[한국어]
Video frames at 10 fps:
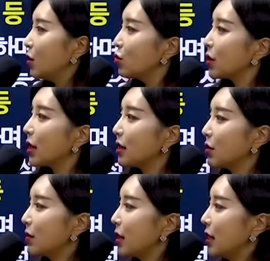
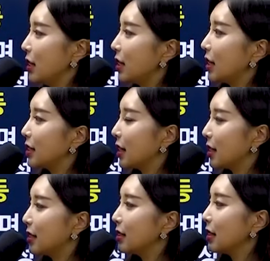국가를 위해
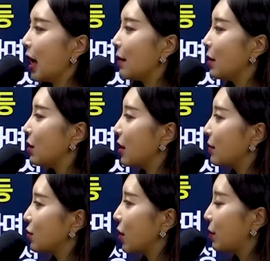일한다는
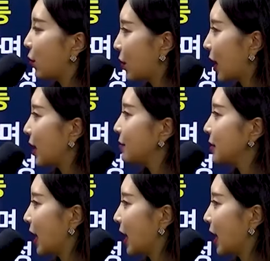사명감과 보람,